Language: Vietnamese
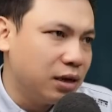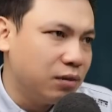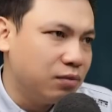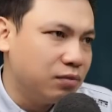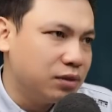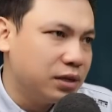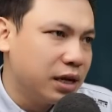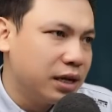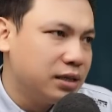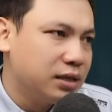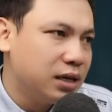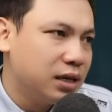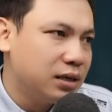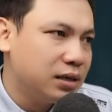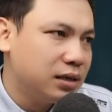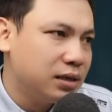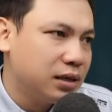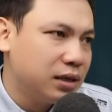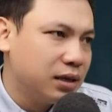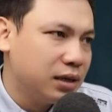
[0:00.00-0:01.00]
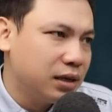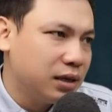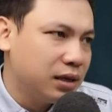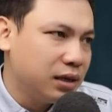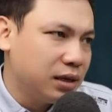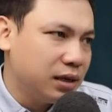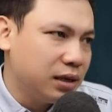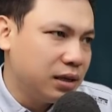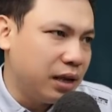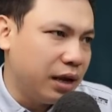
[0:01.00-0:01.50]
là lấy chồng để
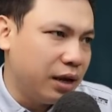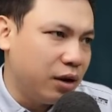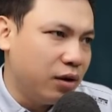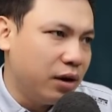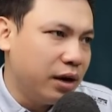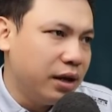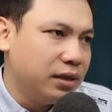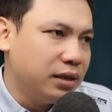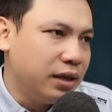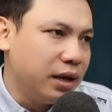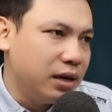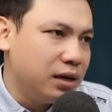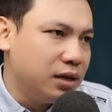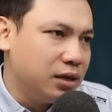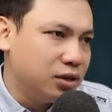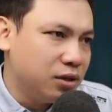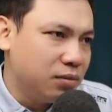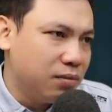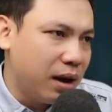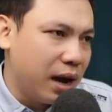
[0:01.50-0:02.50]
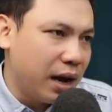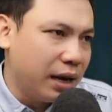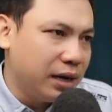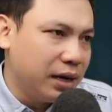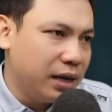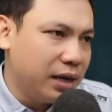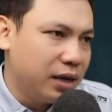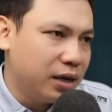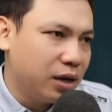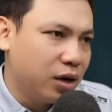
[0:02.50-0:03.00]
nương tựa, buôn bán để
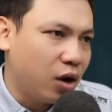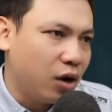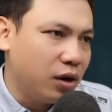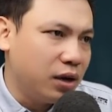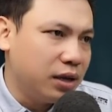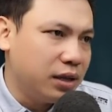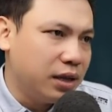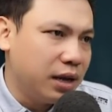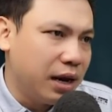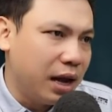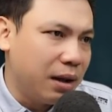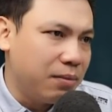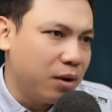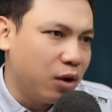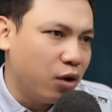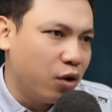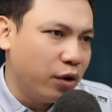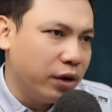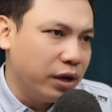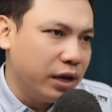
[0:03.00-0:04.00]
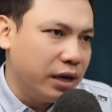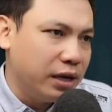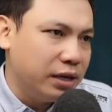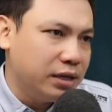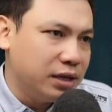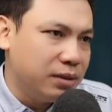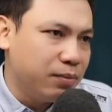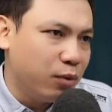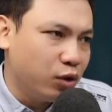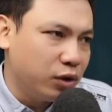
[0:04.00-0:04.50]
có việc và đẻ con để
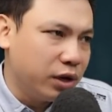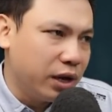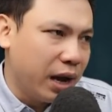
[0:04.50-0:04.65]
nuôi.